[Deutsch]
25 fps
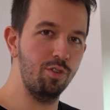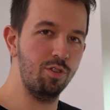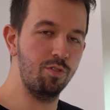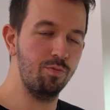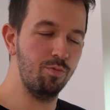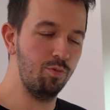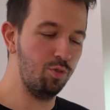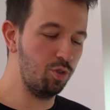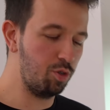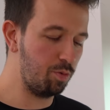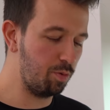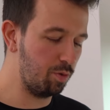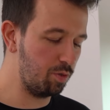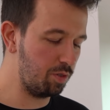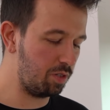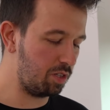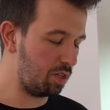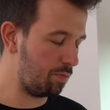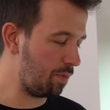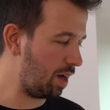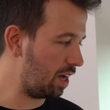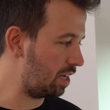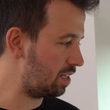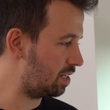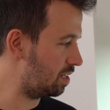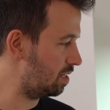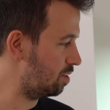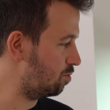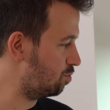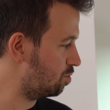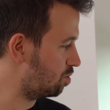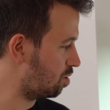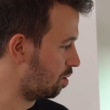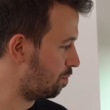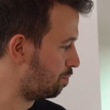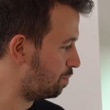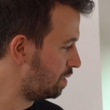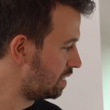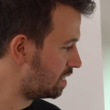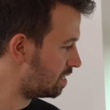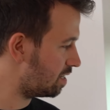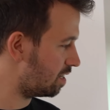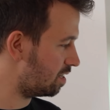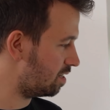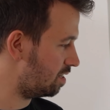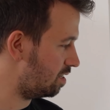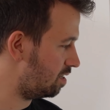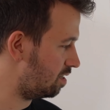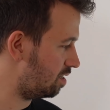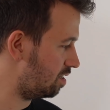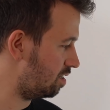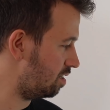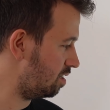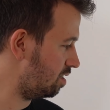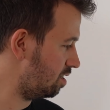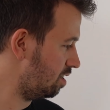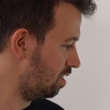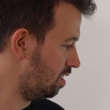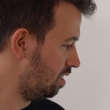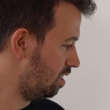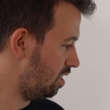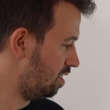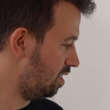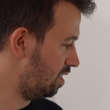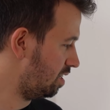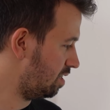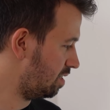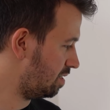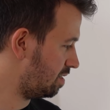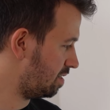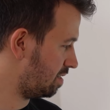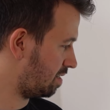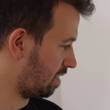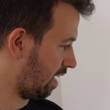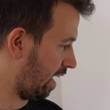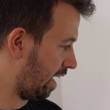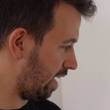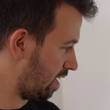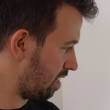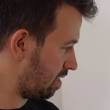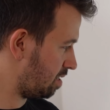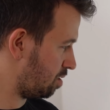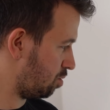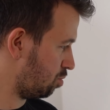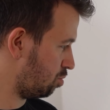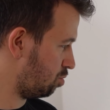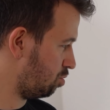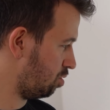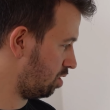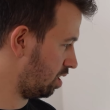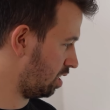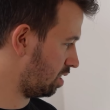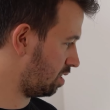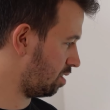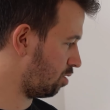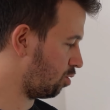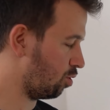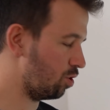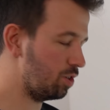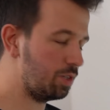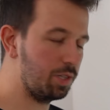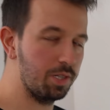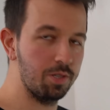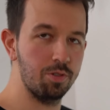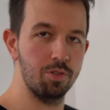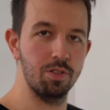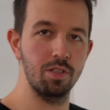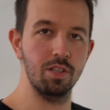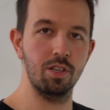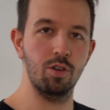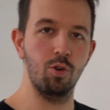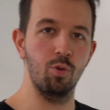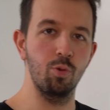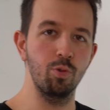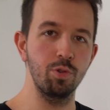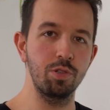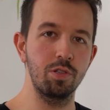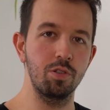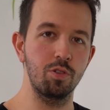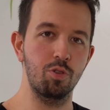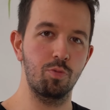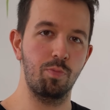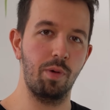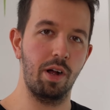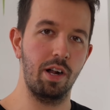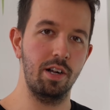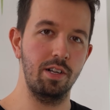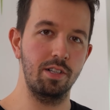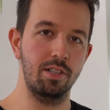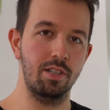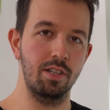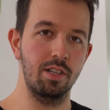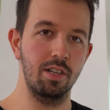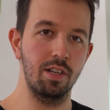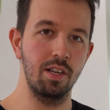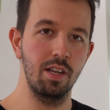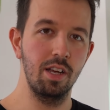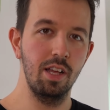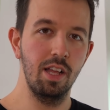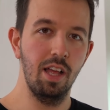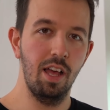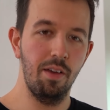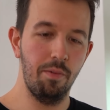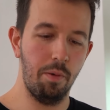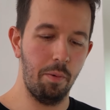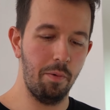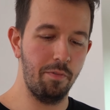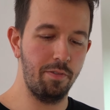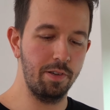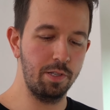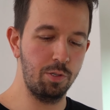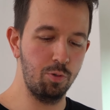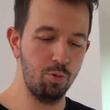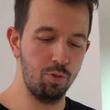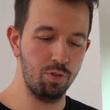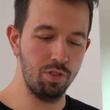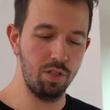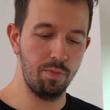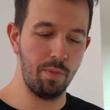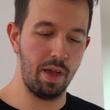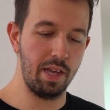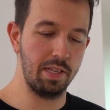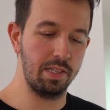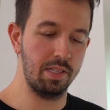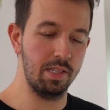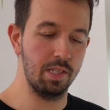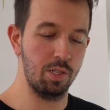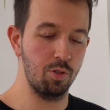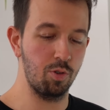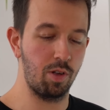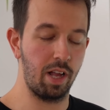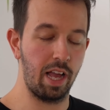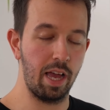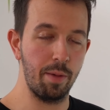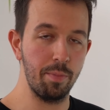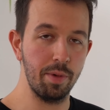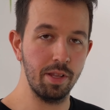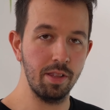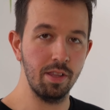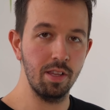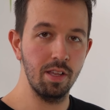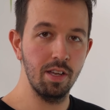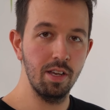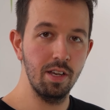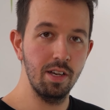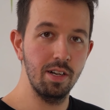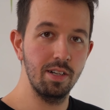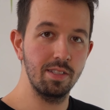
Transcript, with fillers: wird, wünschen wir uns die meisten, um so ein bisschen in, die, in dieses reich strukturierte Holz, also in die großen Spalten, äh, versuchen die meisten zu klemmen.